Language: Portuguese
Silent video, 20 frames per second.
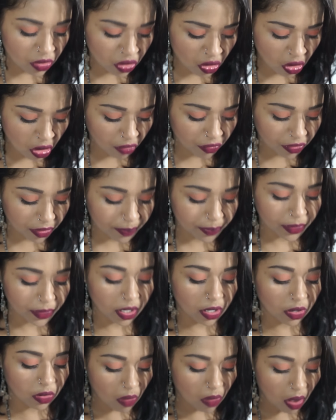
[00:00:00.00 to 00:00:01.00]
9
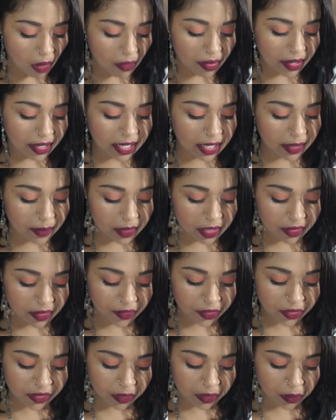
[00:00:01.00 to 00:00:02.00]
qual a câmera
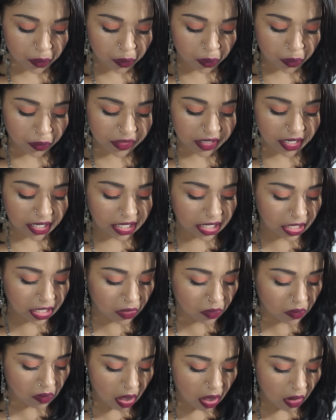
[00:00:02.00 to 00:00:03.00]
você usa e
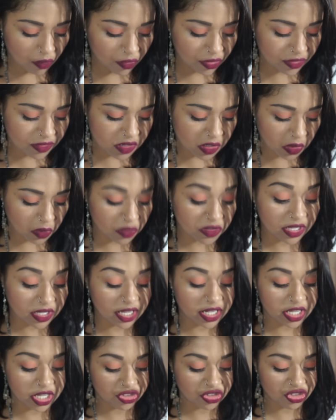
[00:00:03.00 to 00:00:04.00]
qual você
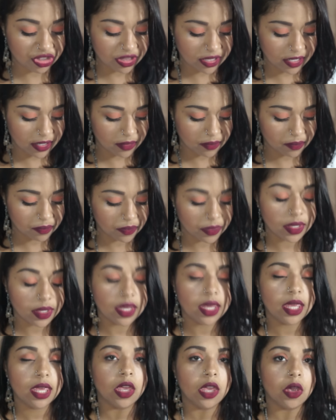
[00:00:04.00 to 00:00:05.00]
gostaria de ter.
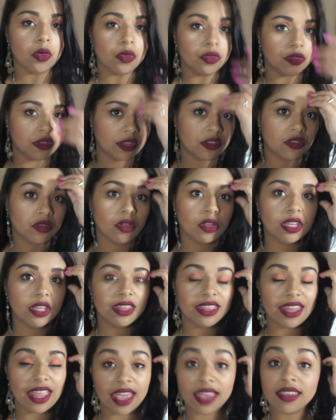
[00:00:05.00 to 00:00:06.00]
Eu uso a Sony
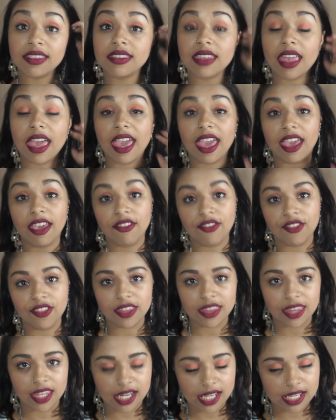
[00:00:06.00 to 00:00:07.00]
Nex
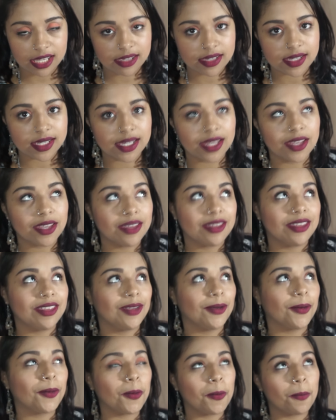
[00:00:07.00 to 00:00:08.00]
F3.
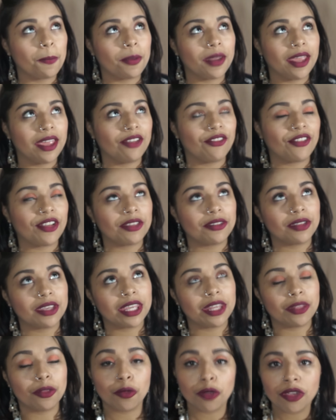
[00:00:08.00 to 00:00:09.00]
Eu comprei faz o
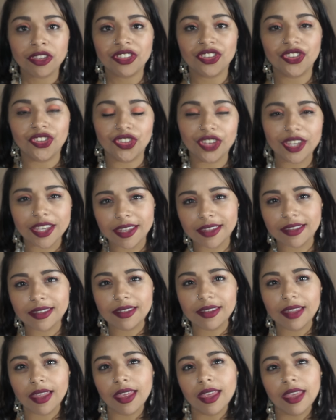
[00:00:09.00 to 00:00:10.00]
que dois
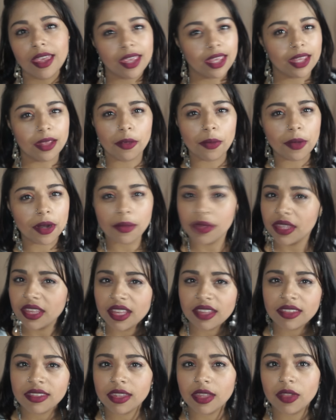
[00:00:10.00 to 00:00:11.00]
dias e para mim
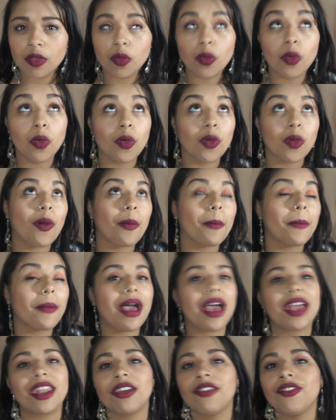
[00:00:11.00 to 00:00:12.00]
tá sendo
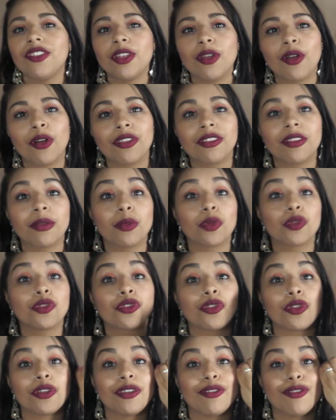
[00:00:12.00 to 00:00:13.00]
maravilhosa. Meu
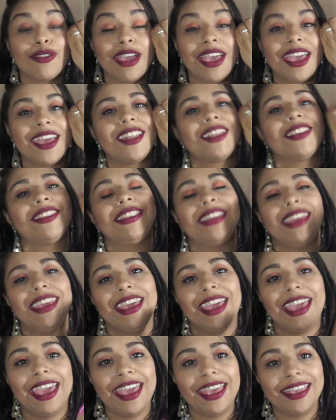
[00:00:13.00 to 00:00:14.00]
sonho era ter
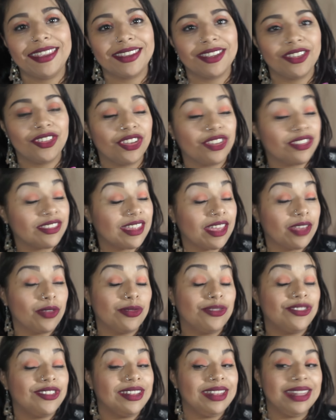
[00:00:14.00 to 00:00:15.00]
essa. A gente saiu
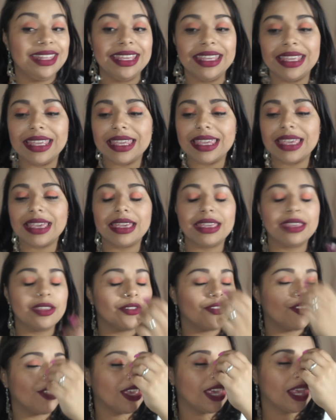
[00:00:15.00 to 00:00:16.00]
de linha e
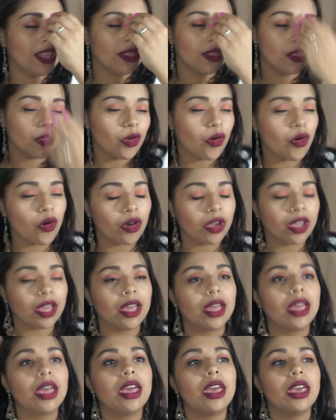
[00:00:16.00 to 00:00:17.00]
eu fiquei louca.
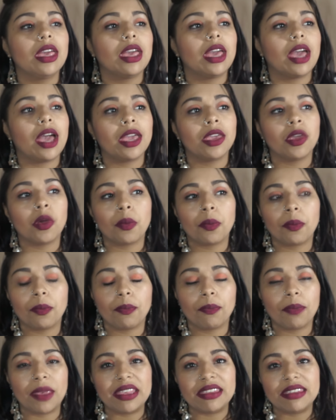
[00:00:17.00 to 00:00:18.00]
Aí eu
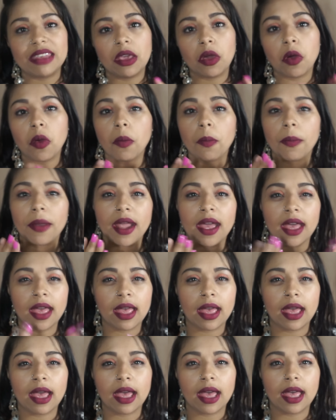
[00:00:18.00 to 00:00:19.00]
pensei em
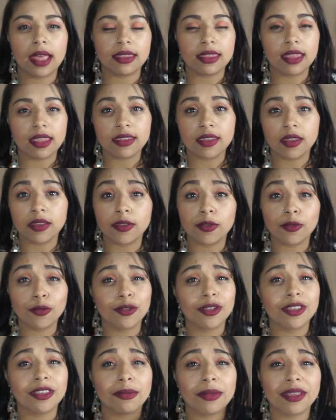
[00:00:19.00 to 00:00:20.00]
comprar a da
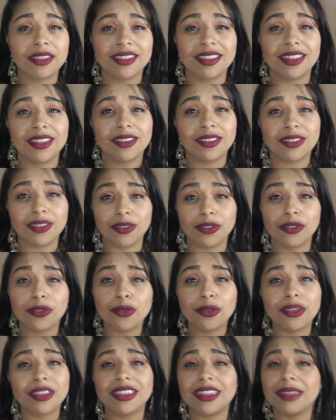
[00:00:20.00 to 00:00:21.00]
Samsung, mas a da
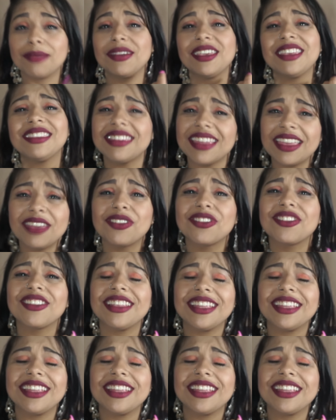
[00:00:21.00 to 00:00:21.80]
Samsung também saiu de